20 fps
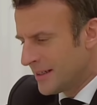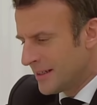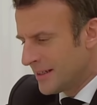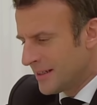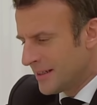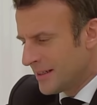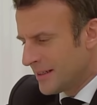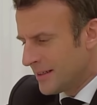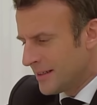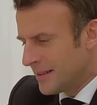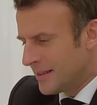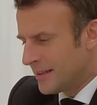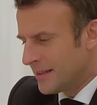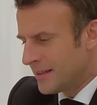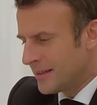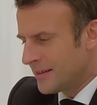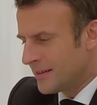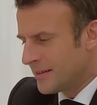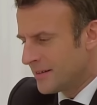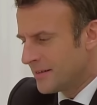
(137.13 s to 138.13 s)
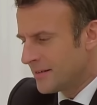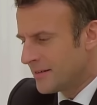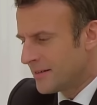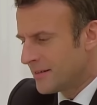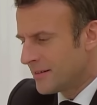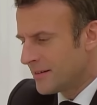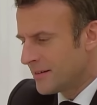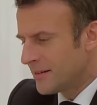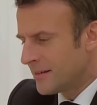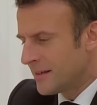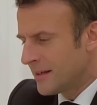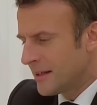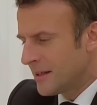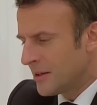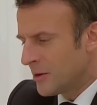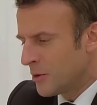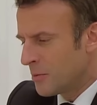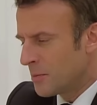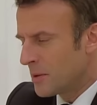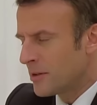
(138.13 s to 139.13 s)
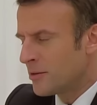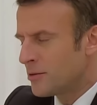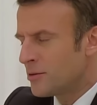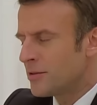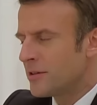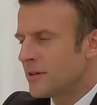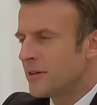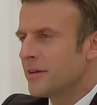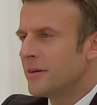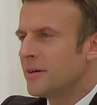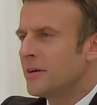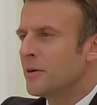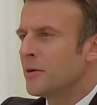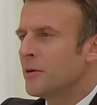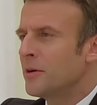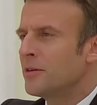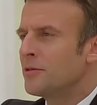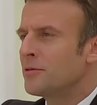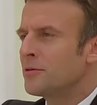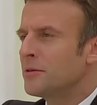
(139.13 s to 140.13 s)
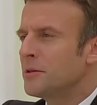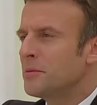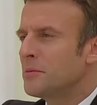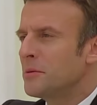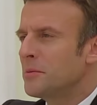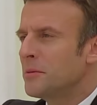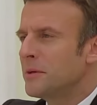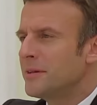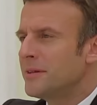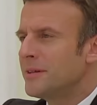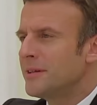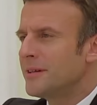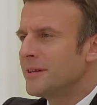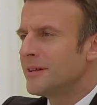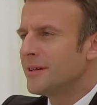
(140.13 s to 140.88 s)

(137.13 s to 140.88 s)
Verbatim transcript: Dépêchez-vous, j'ai d'autres rendez-vous. Mon plus grand défaut, c'est que je suis versatile.